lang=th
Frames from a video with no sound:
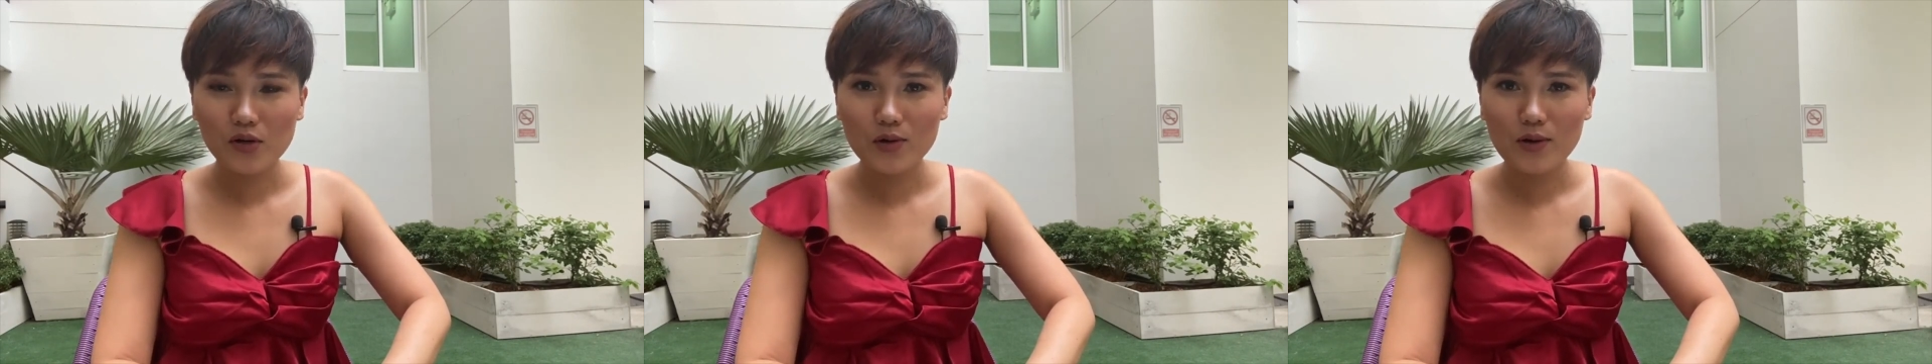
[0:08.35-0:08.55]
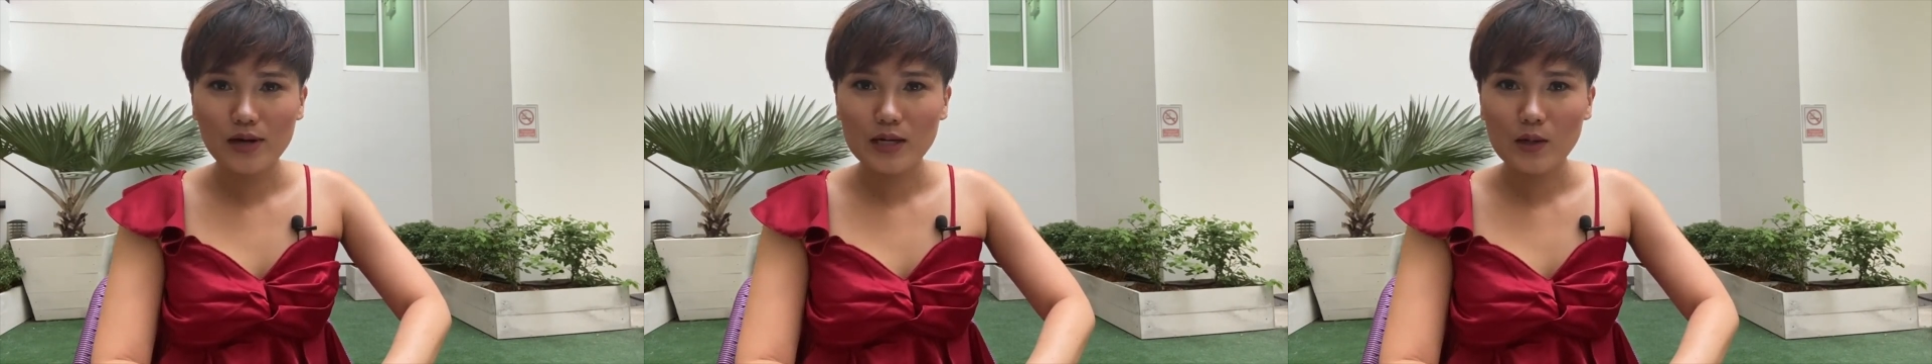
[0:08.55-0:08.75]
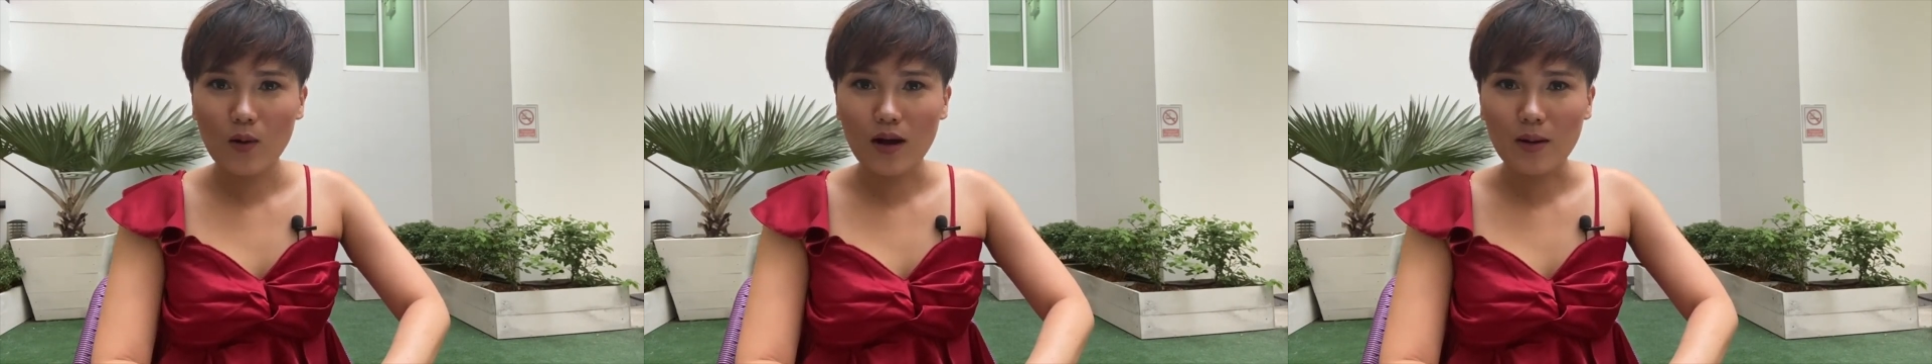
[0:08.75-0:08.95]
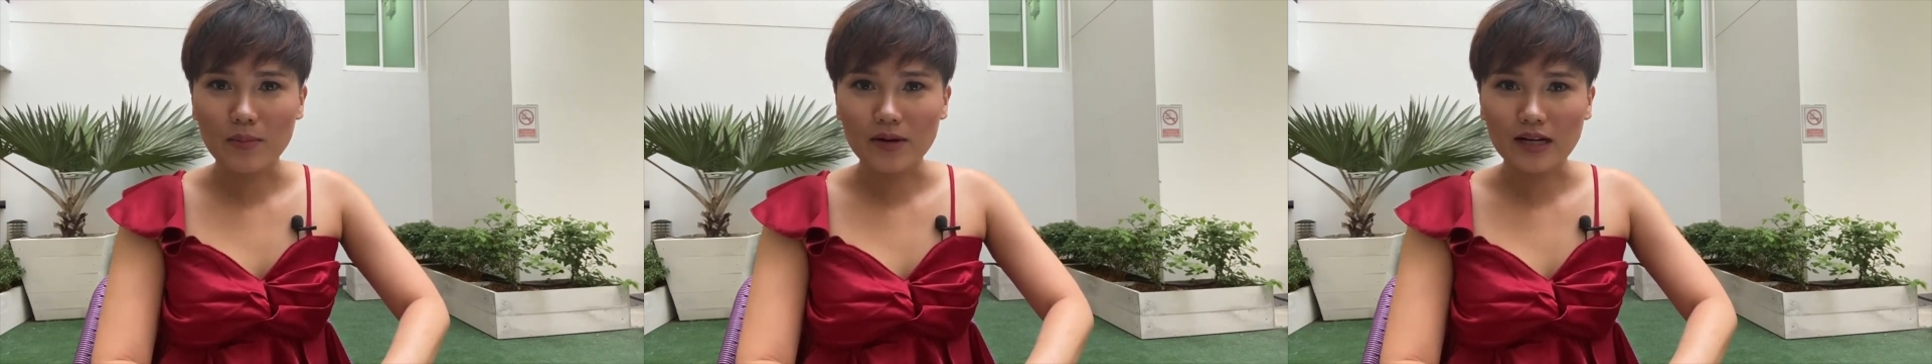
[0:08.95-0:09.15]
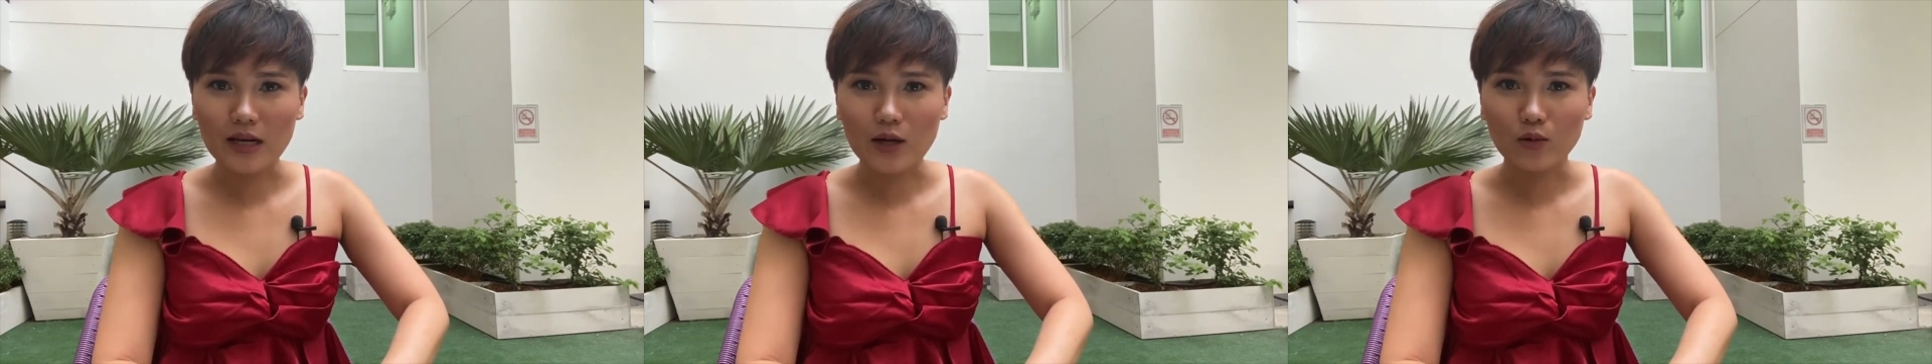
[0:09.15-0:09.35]
ด้วยความ
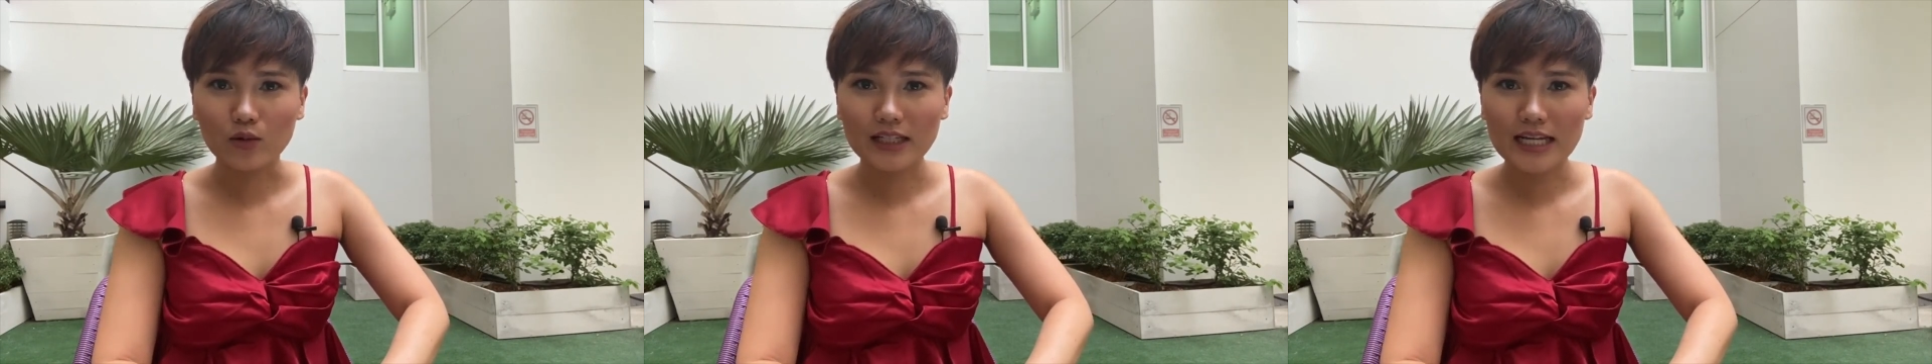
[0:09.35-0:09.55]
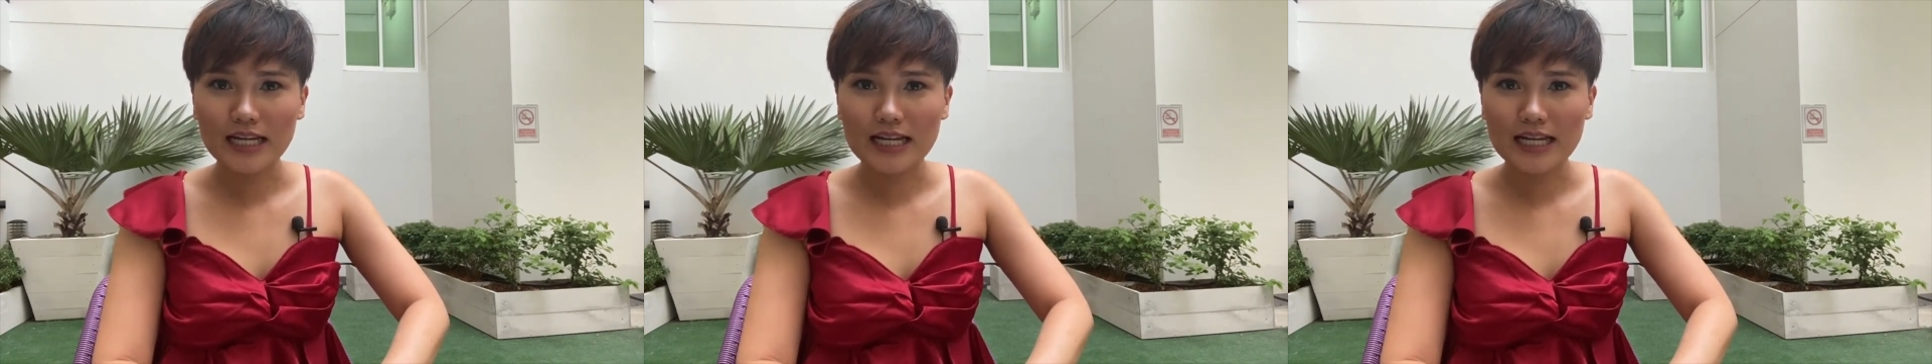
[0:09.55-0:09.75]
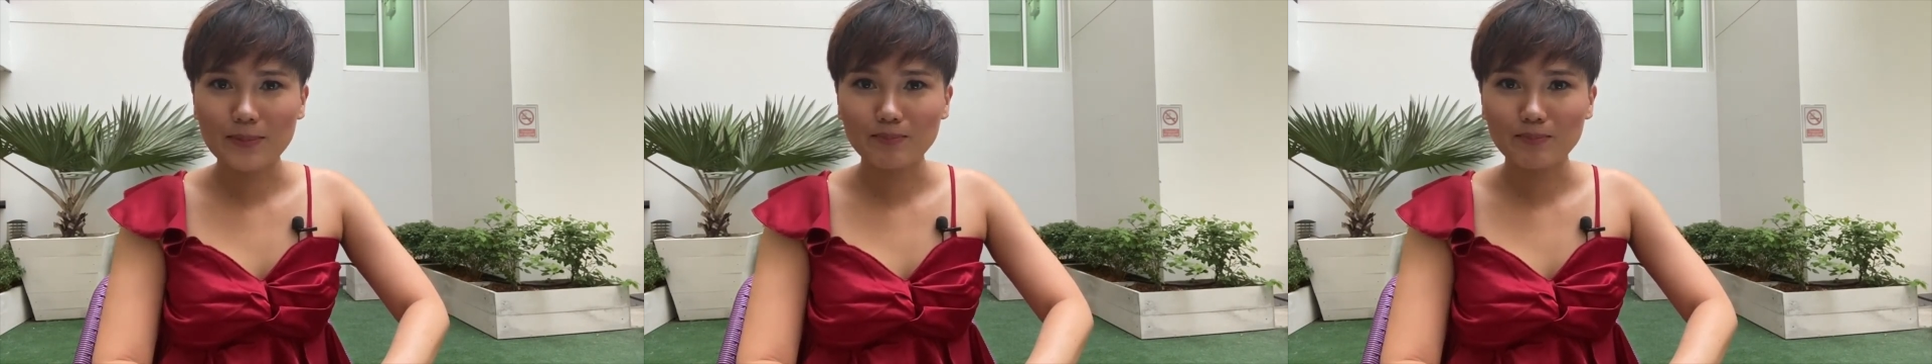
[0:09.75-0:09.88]
เร็วที่